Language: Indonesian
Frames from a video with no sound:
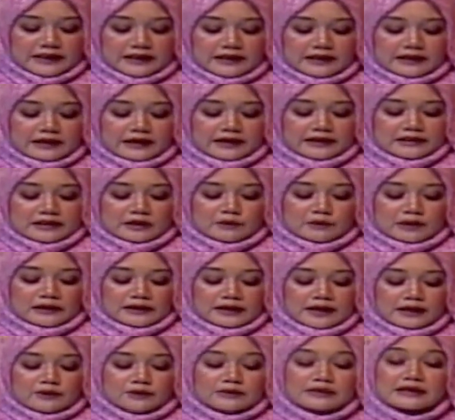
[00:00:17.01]
kaeta
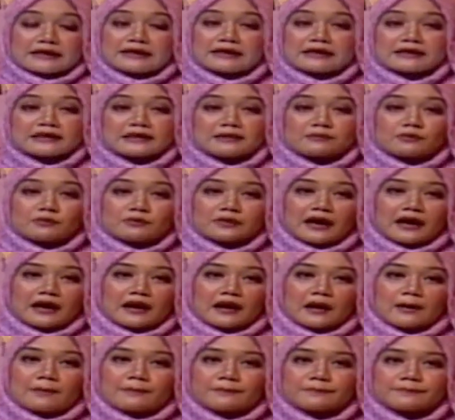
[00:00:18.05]
warga anu ingat di bumi
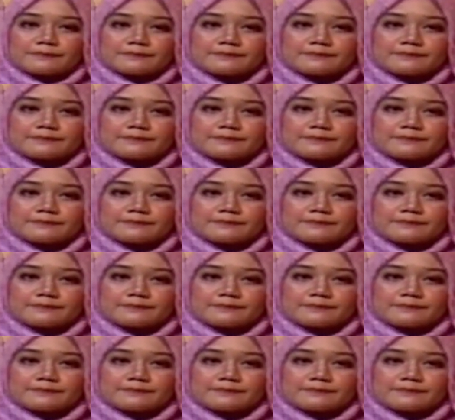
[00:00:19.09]
alam